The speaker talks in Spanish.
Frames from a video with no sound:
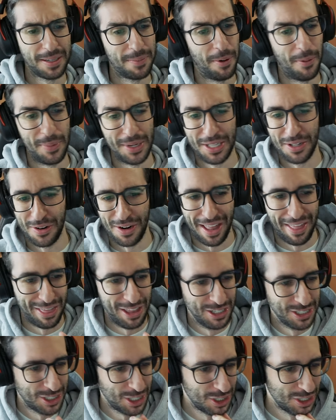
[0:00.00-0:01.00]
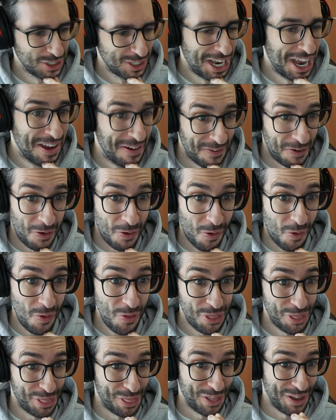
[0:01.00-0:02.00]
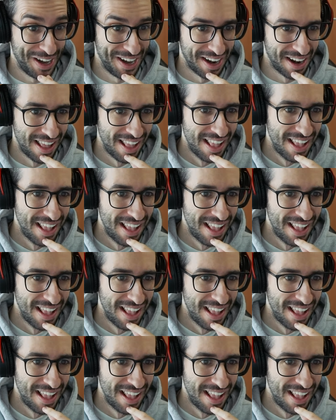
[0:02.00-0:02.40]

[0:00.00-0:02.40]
y momentos graciosos. Joder.